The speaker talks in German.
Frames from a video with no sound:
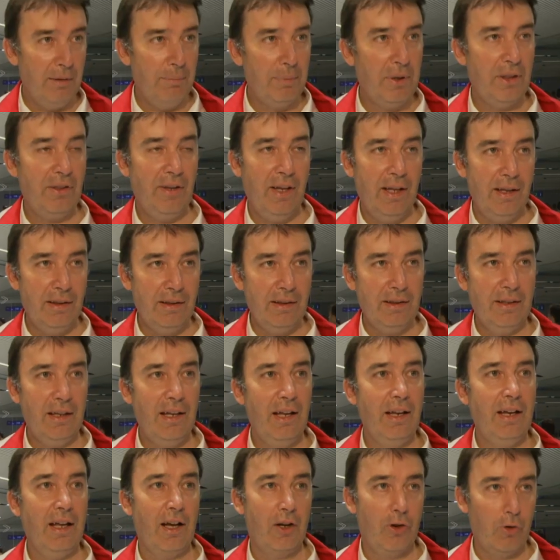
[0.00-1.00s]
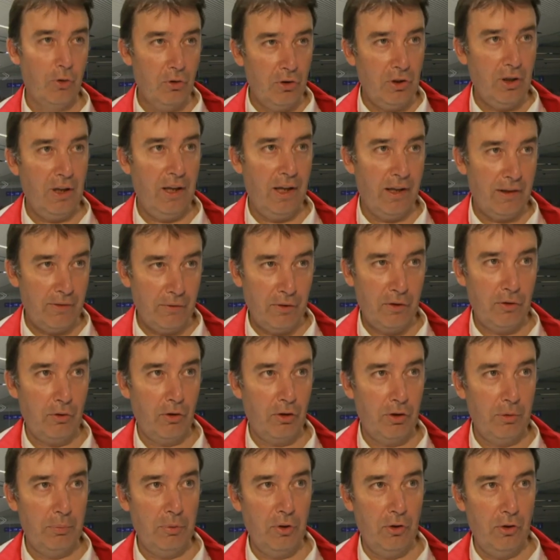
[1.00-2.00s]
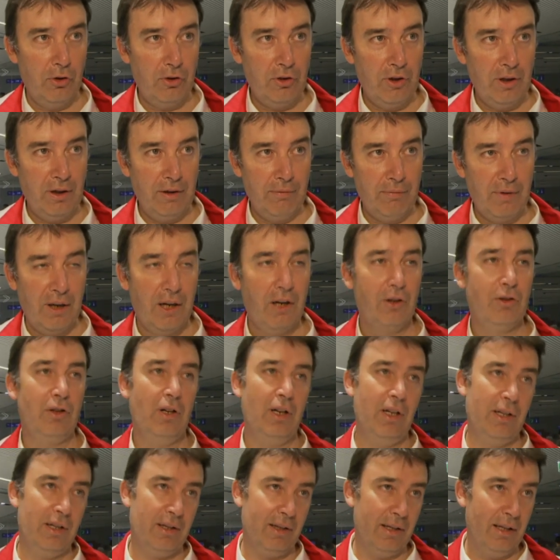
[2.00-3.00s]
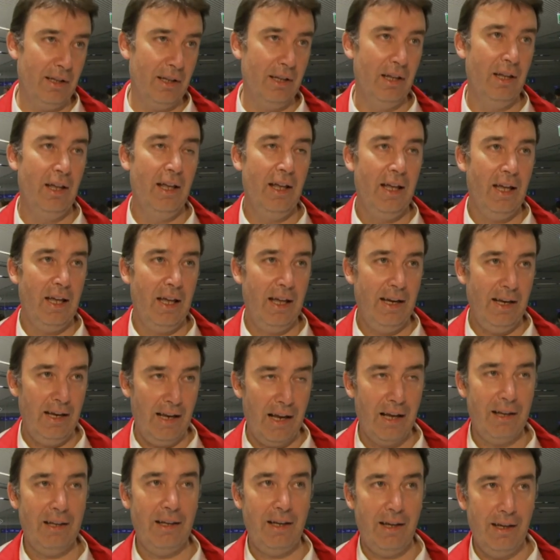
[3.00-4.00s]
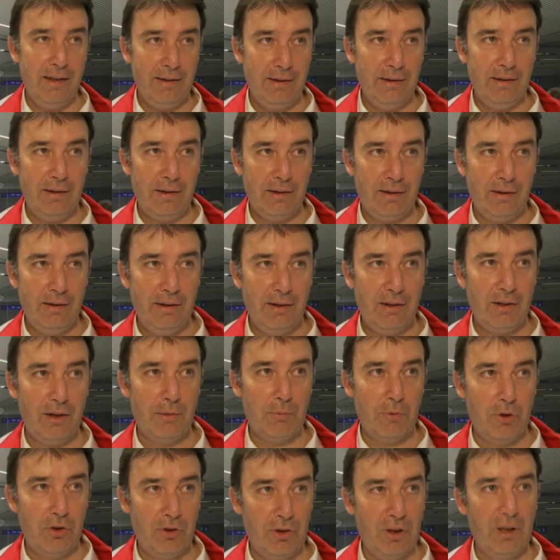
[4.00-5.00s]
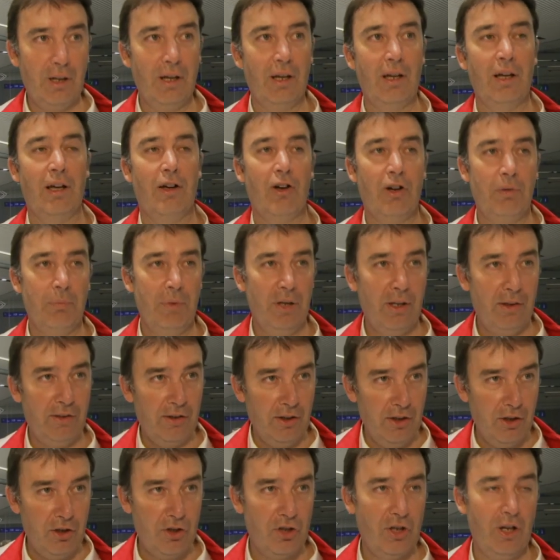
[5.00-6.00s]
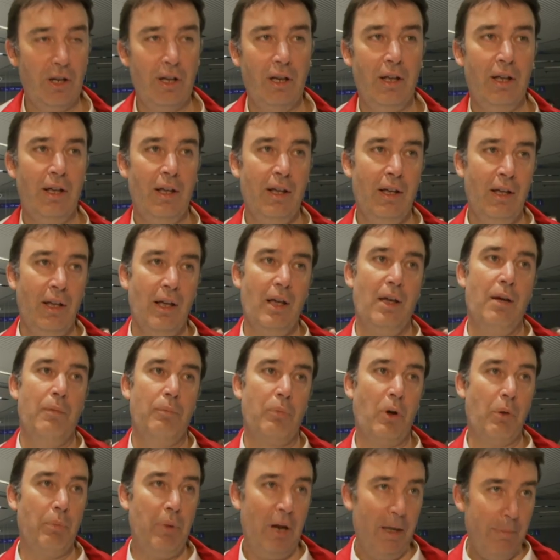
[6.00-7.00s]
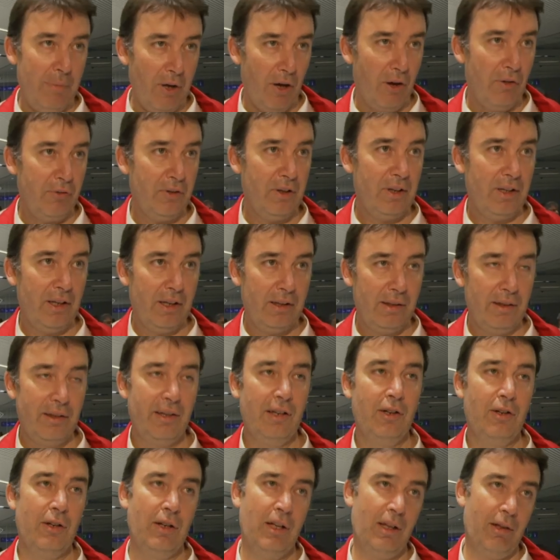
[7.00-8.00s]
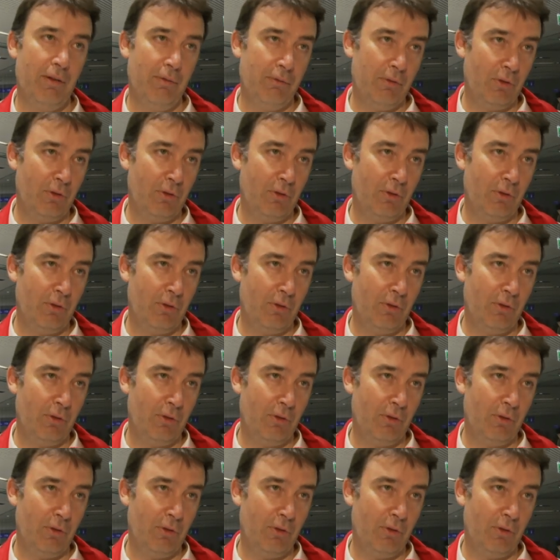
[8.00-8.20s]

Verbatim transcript: die Patienten, die eine akute Erstversorgung benötigen, weil natürlich die eine lange Reise hinter sich haben und hier auch medizinische Probleme aufgetreten sind,